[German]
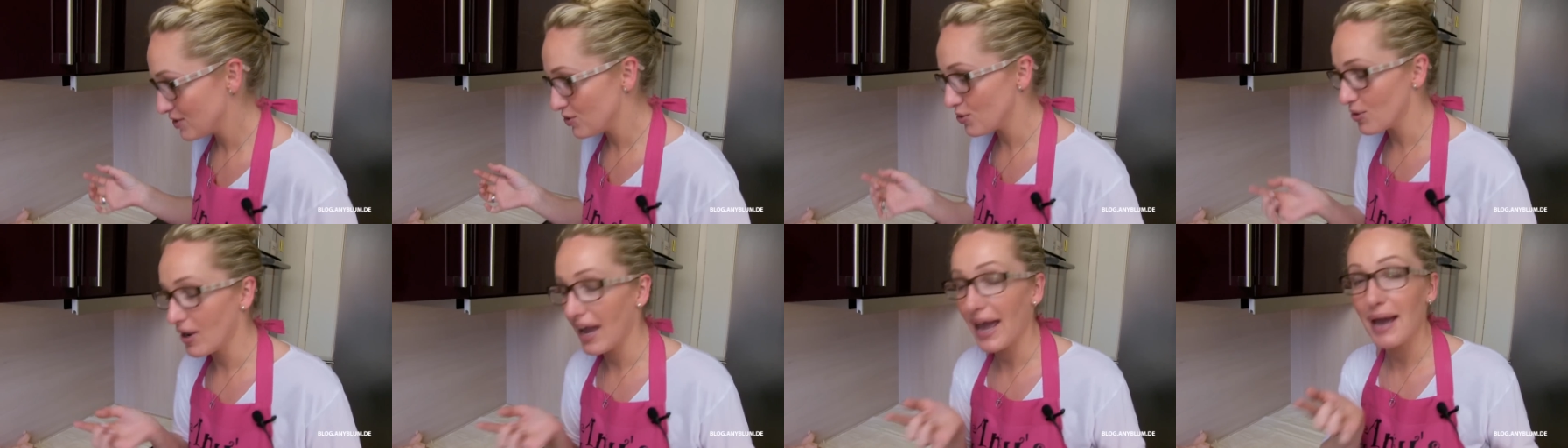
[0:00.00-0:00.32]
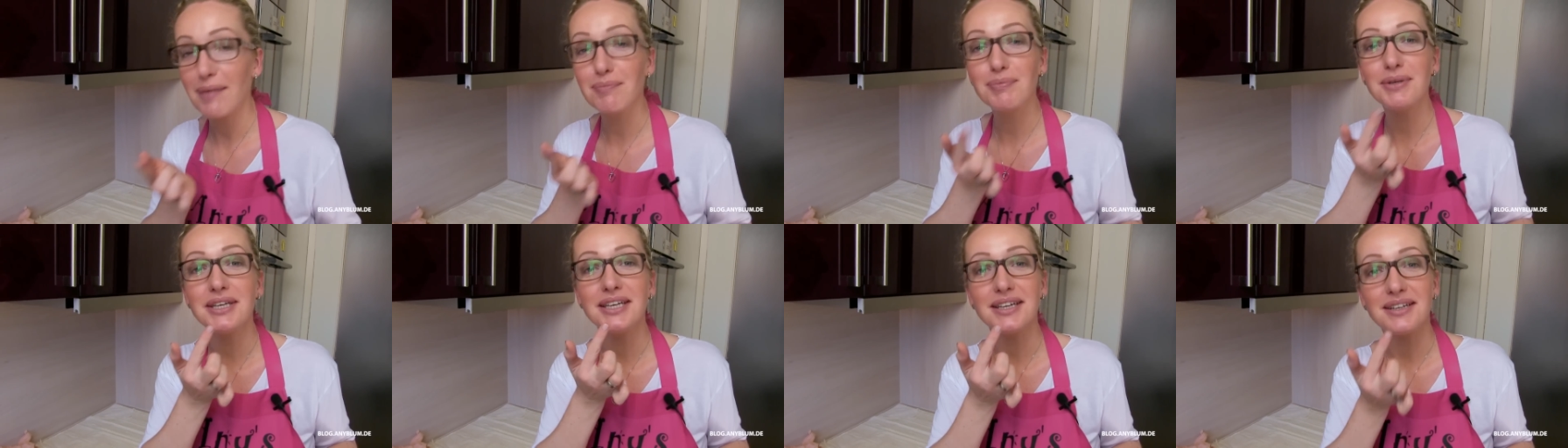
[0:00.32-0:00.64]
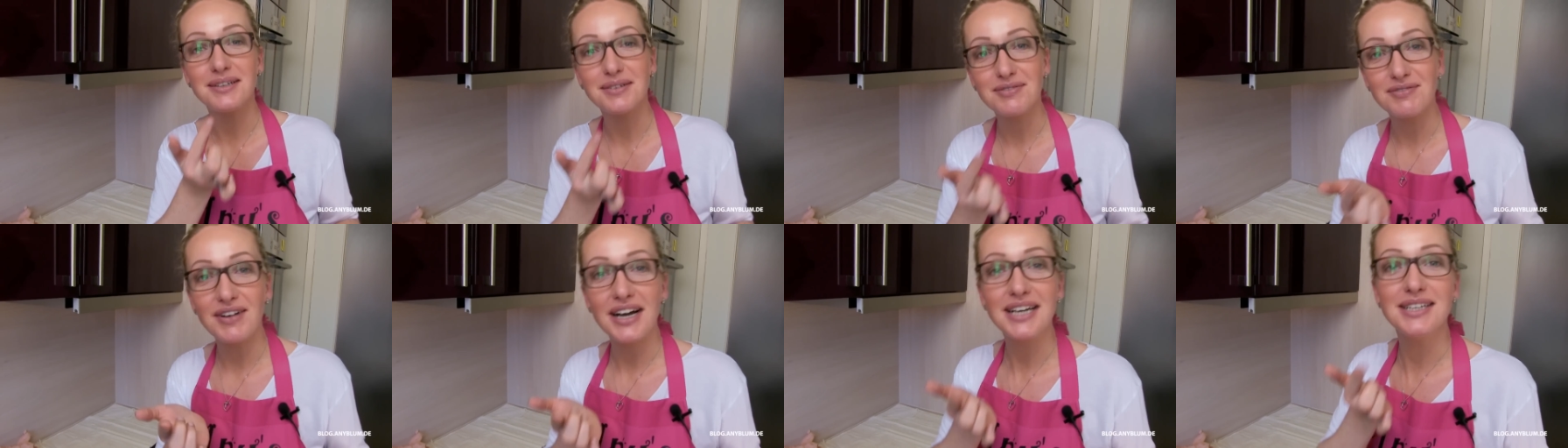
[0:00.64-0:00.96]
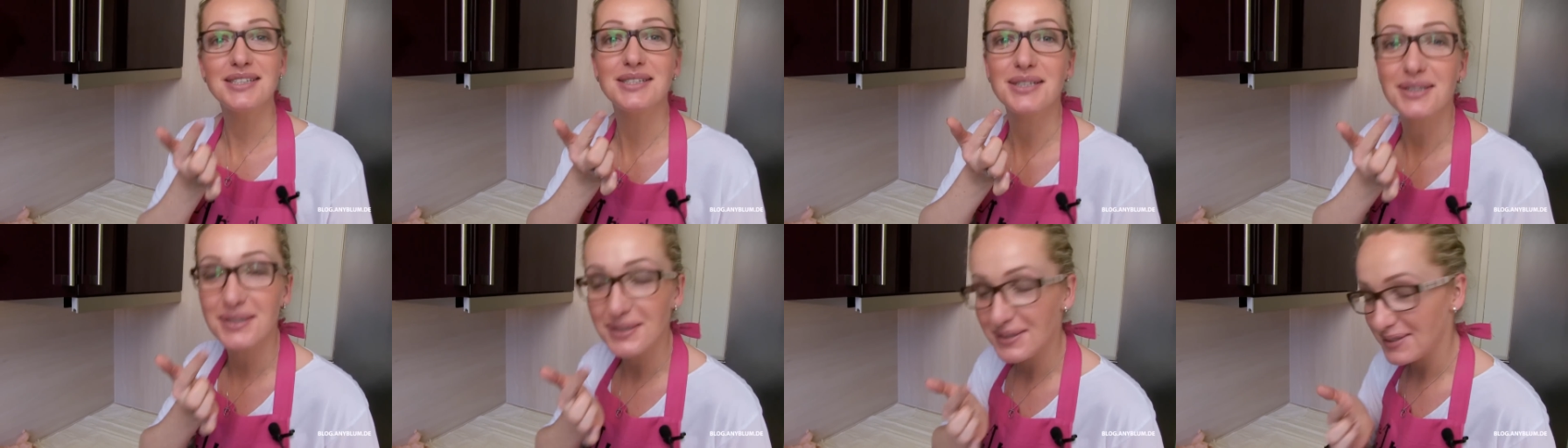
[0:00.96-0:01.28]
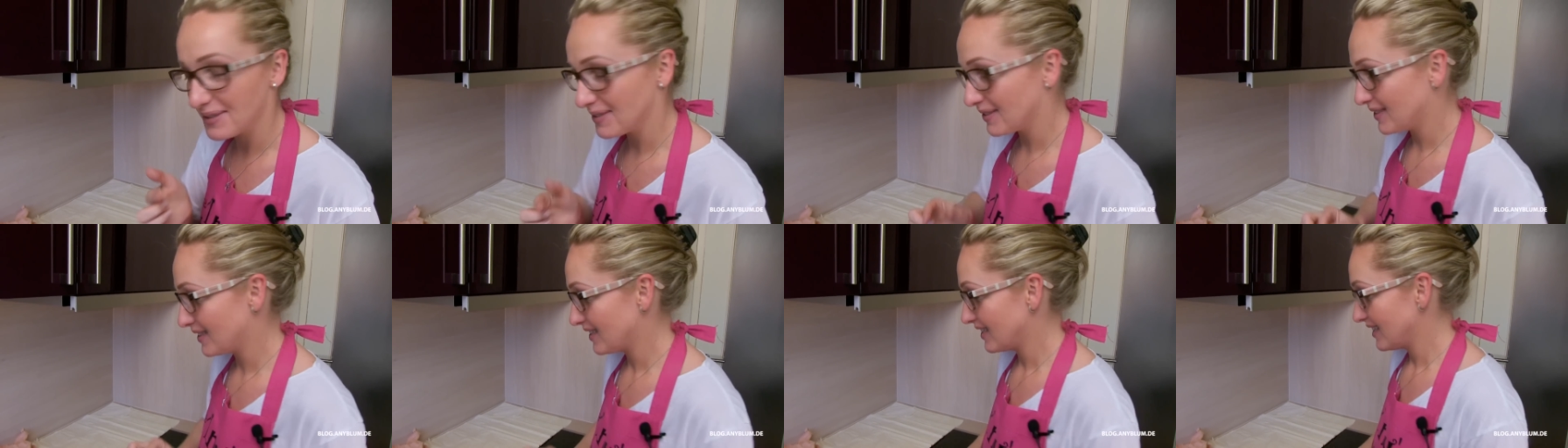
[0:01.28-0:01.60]
so häppchenweise
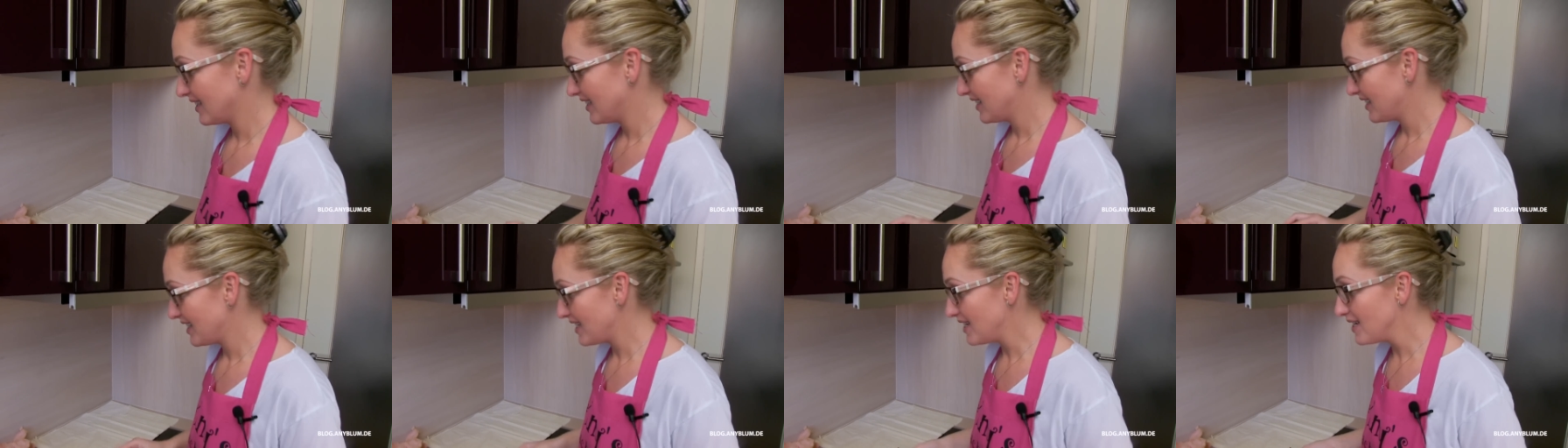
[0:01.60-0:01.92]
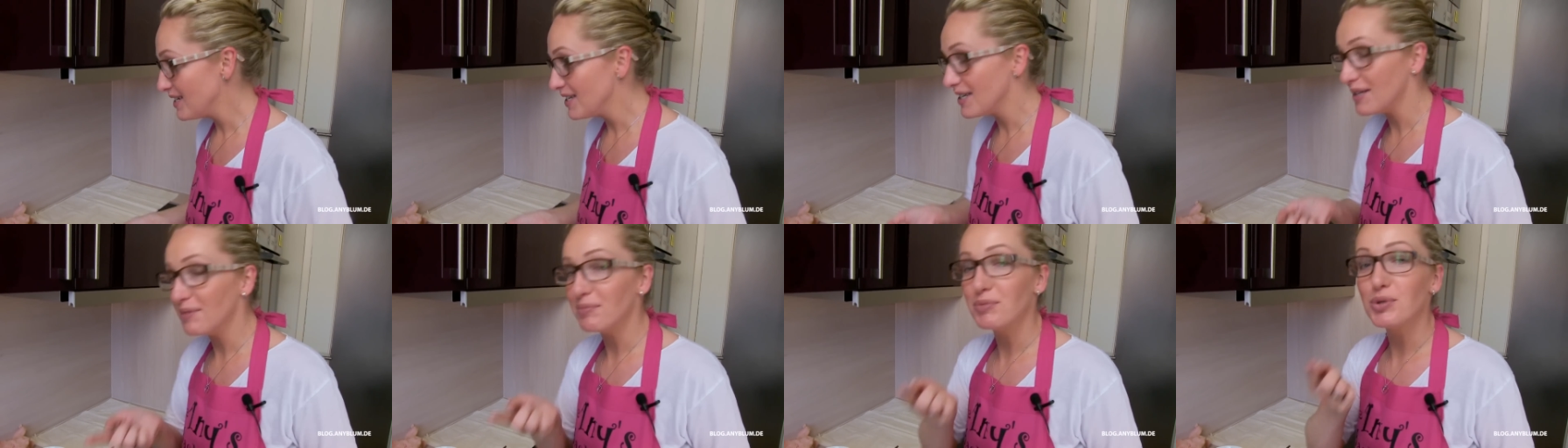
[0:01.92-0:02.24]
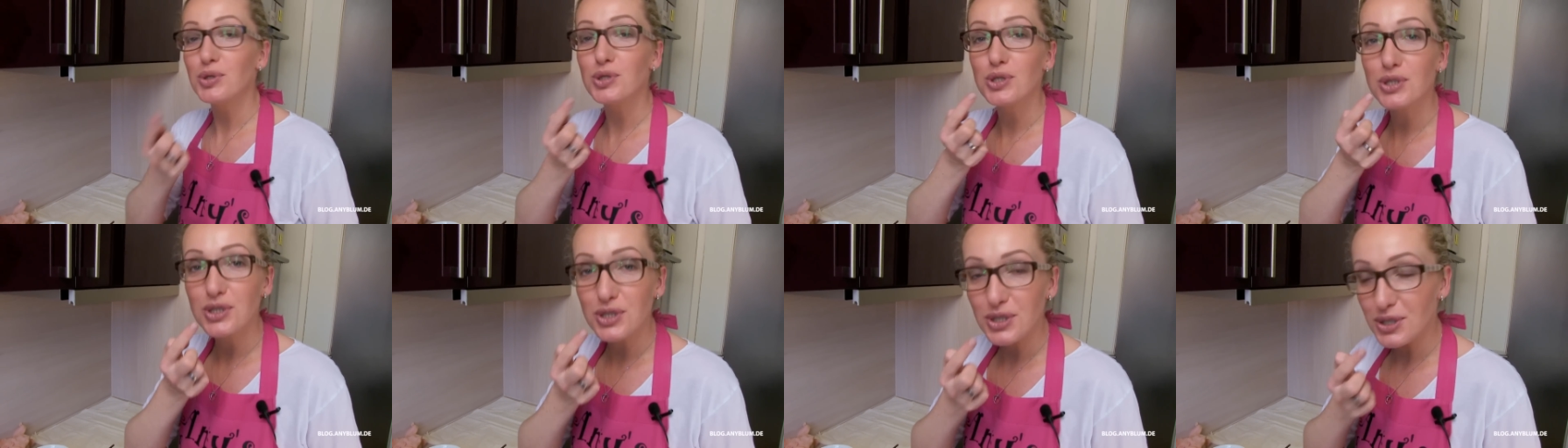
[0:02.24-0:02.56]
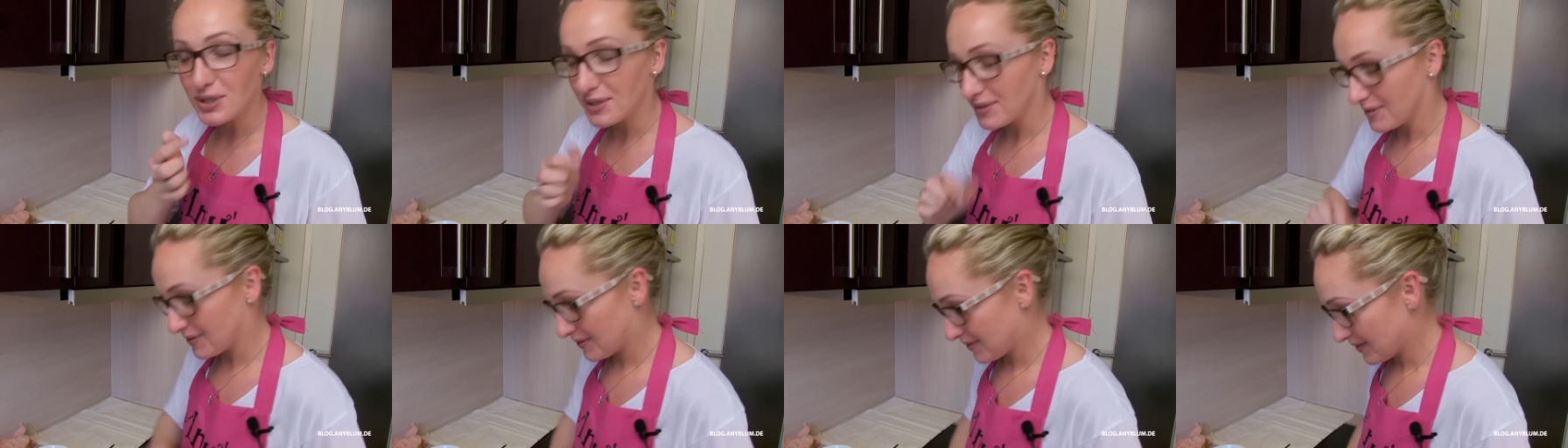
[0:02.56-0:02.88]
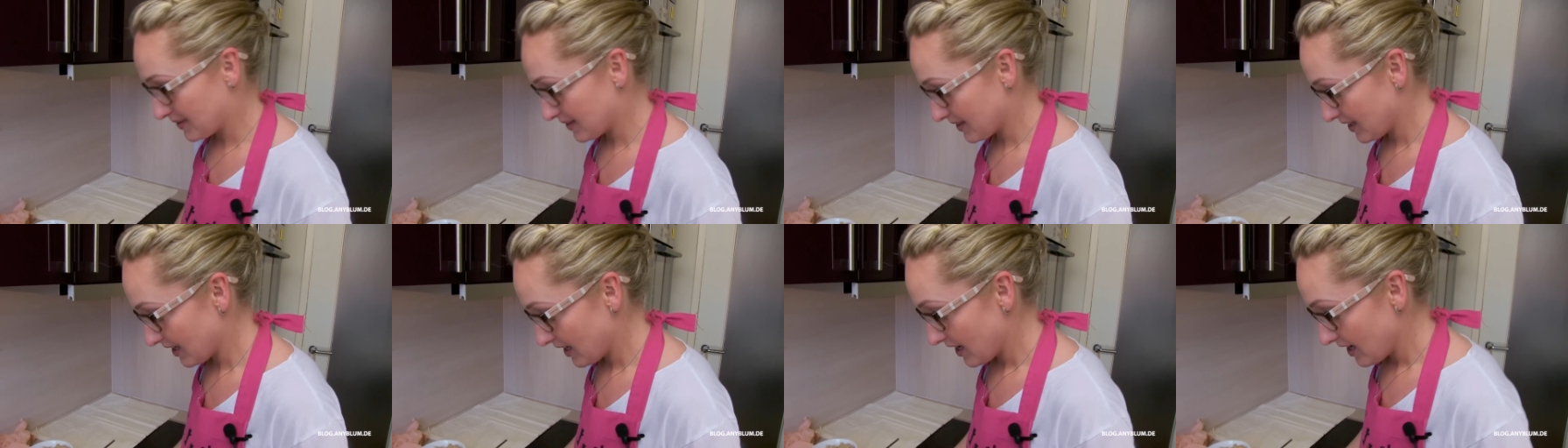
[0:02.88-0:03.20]
in den Mund.
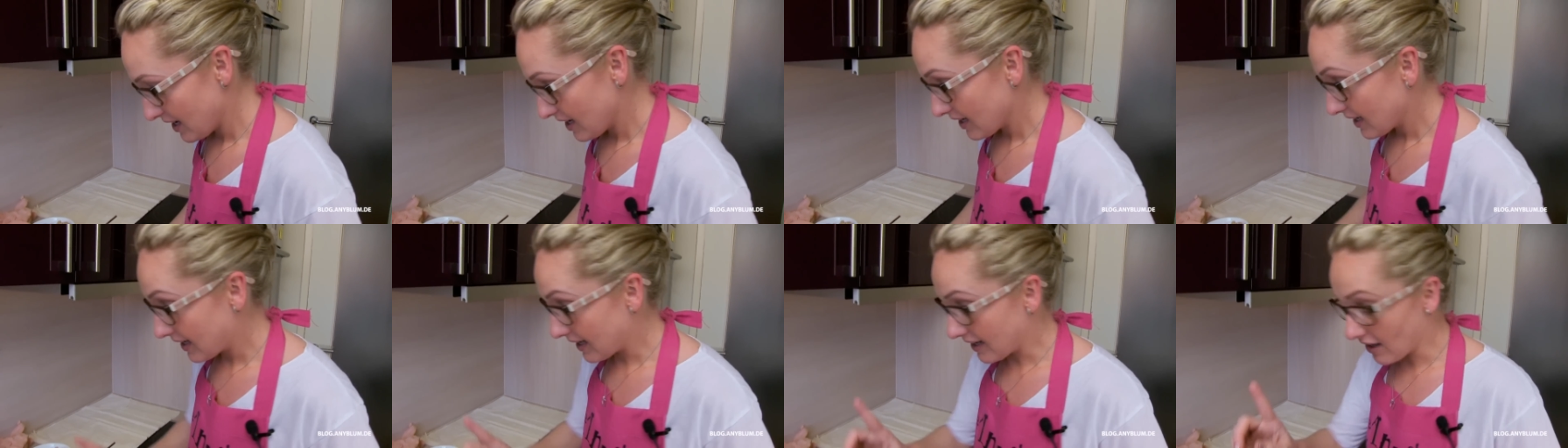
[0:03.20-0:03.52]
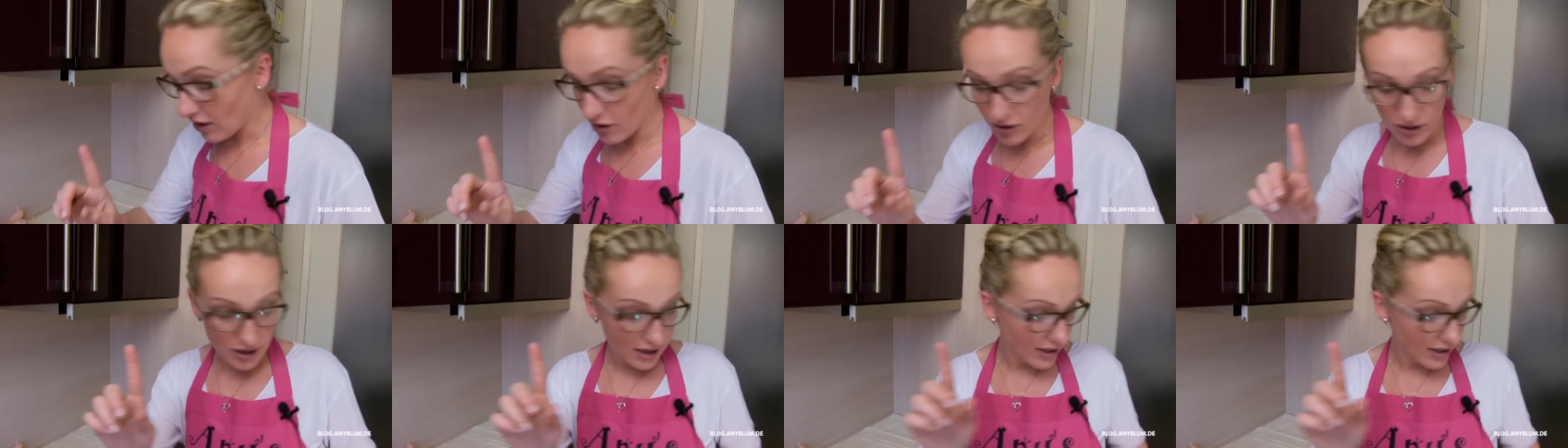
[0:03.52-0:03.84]
Genau,